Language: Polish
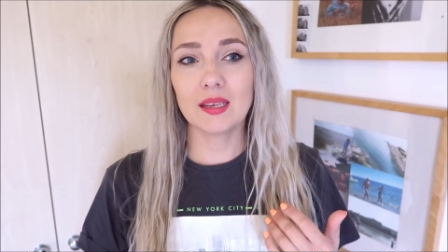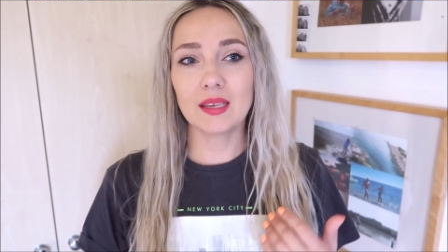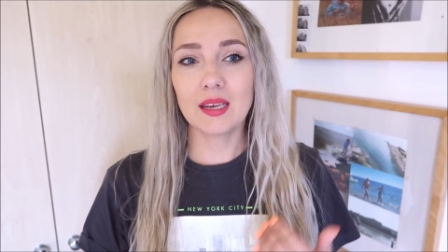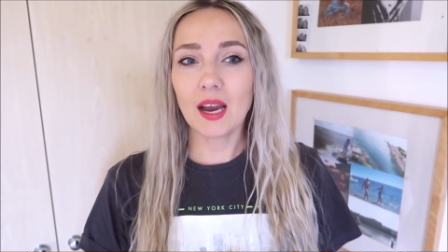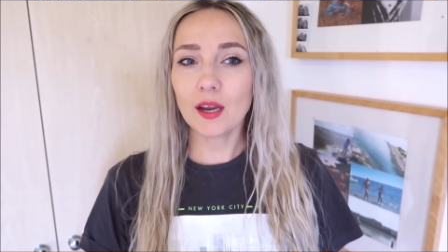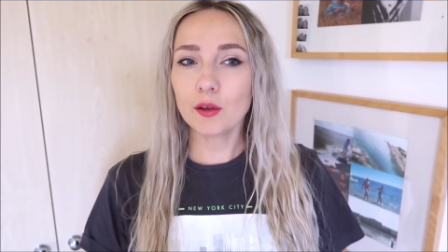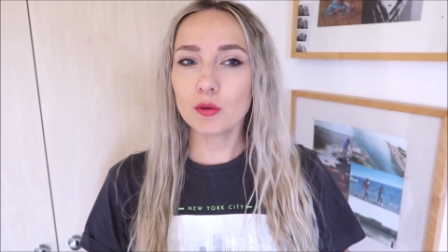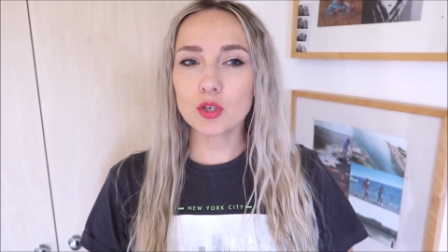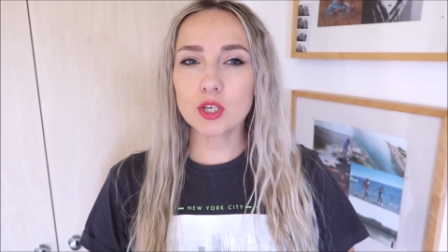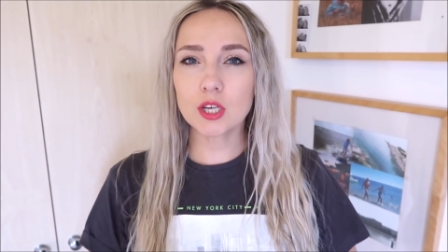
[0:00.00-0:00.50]

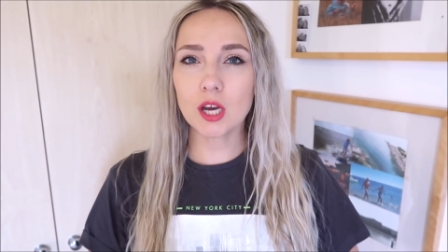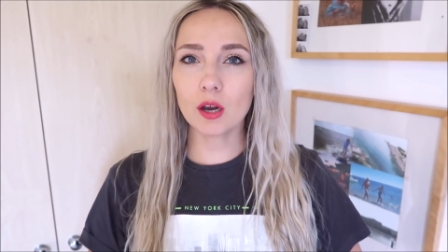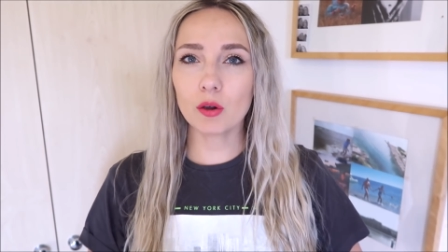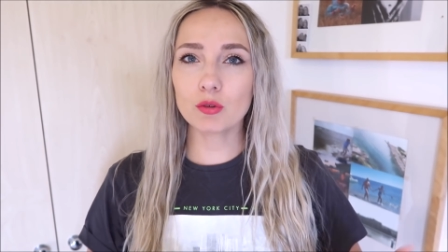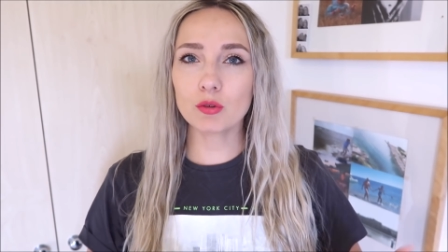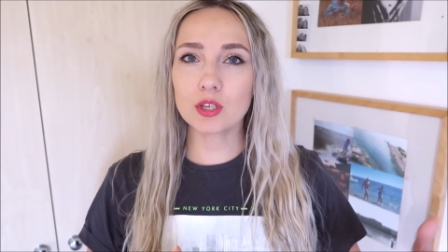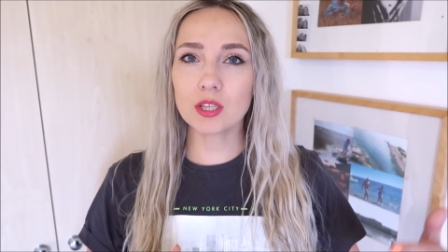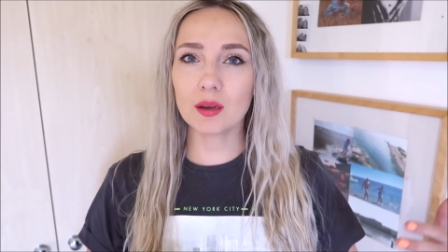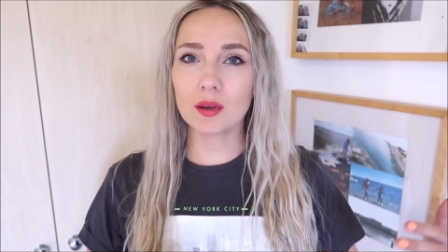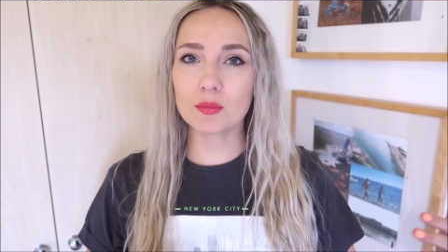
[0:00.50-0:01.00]
ja już
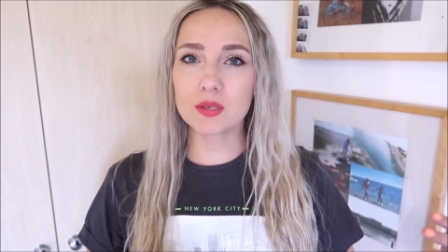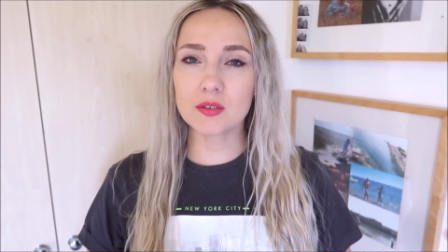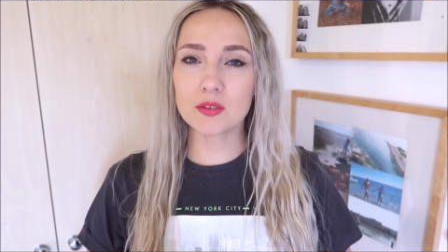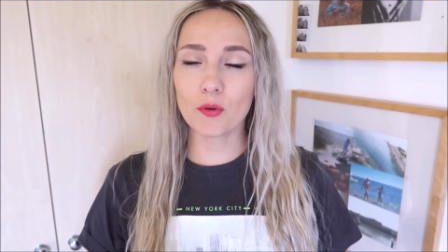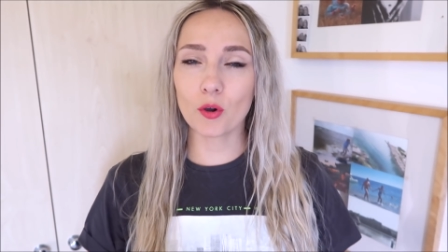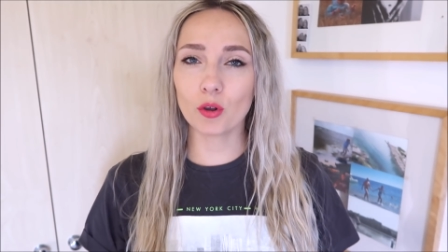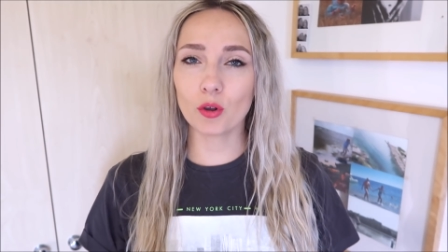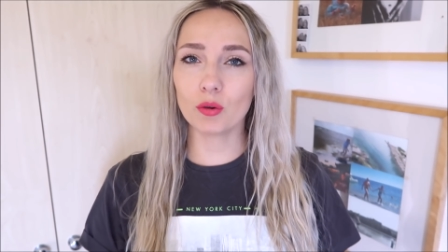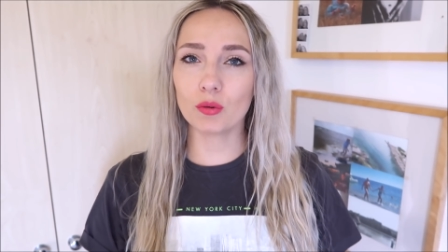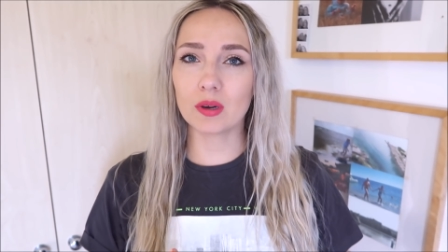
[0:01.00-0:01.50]
jakąś tam
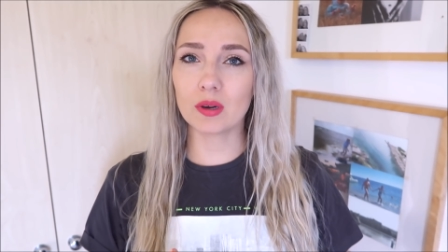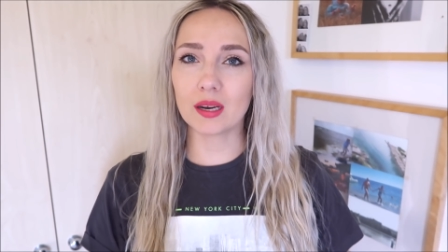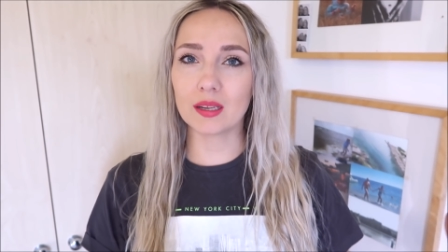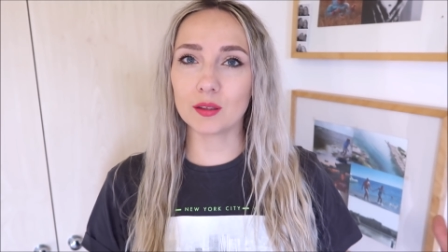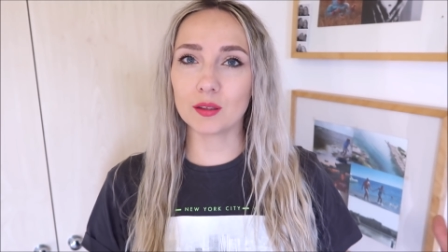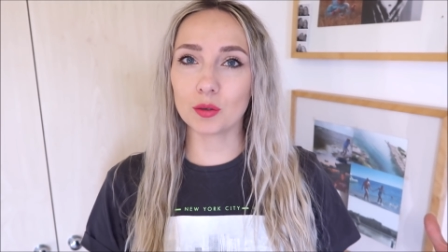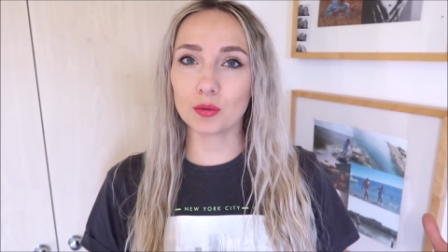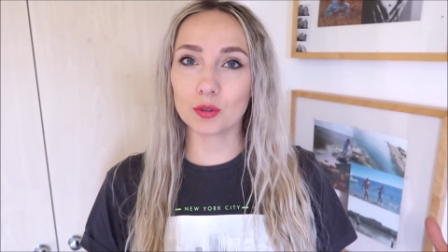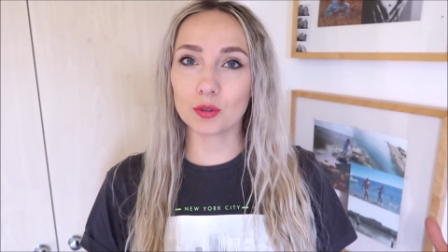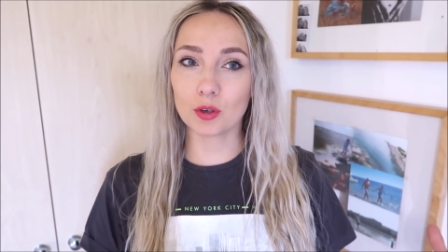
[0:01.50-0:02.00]
swoją
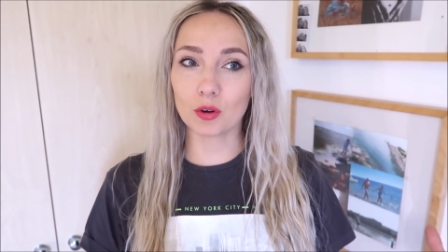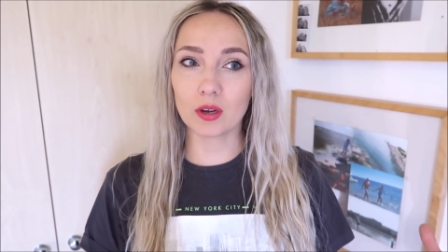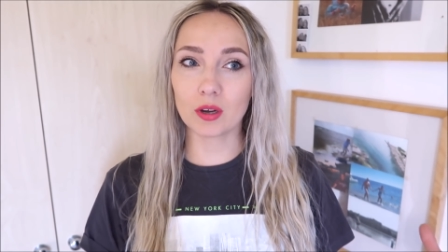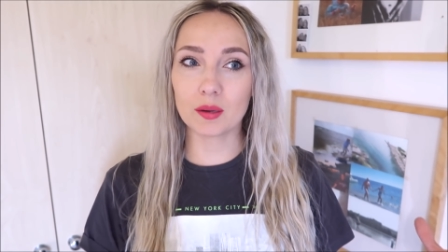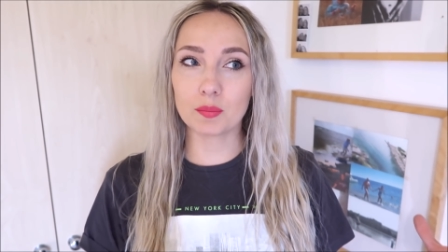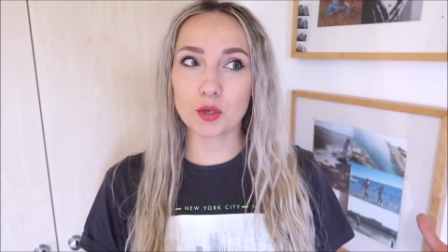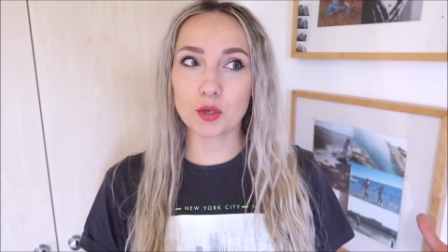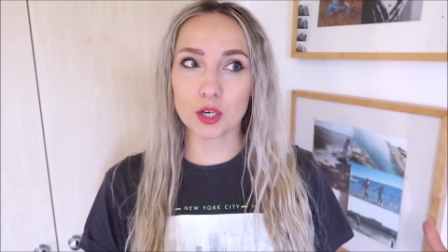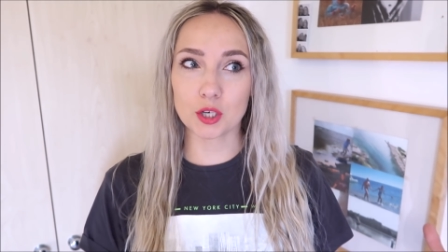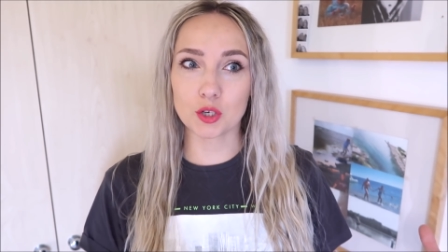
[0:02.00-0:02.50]
krętą
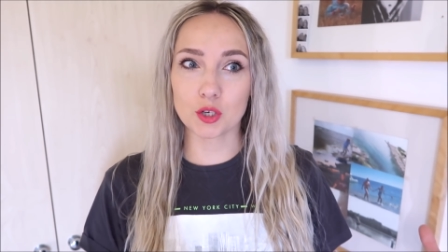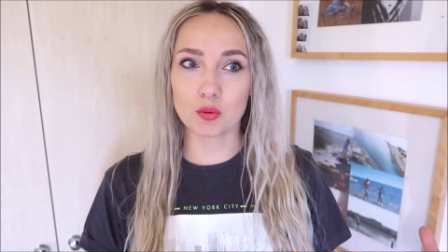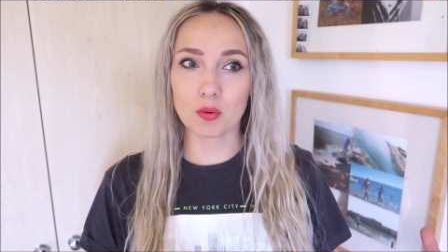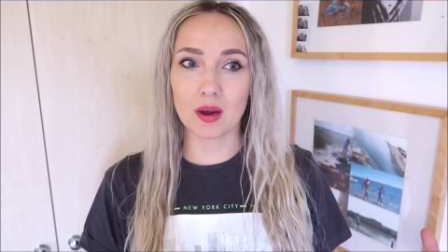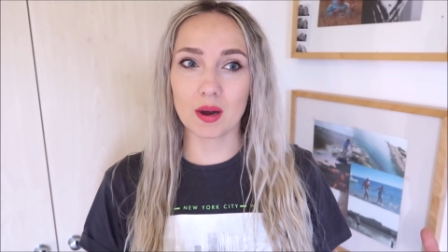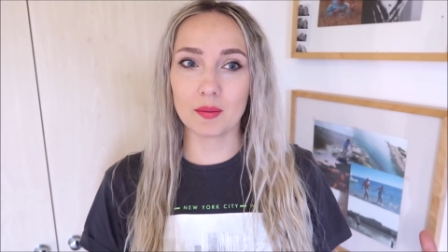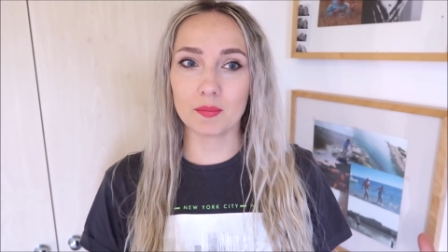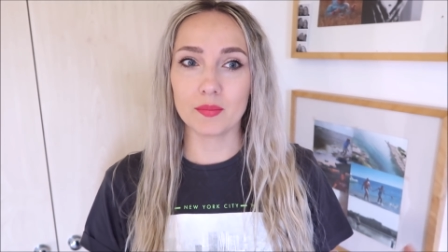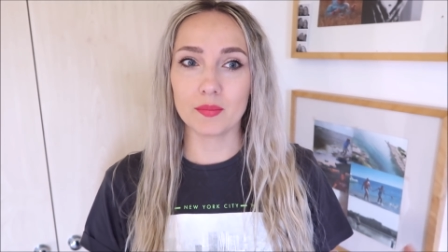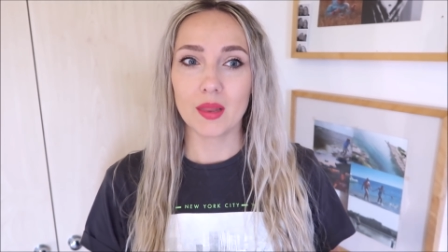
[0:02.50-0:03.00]
drogę
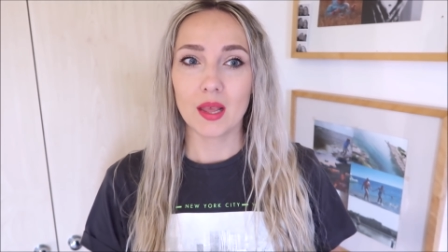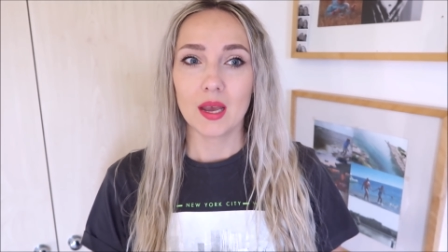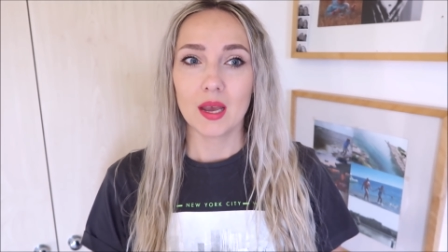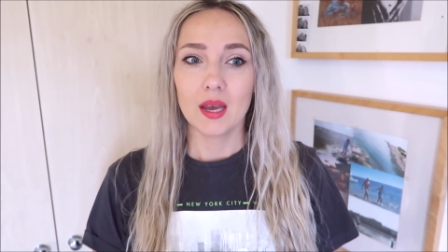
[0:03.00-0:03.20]
przeszłam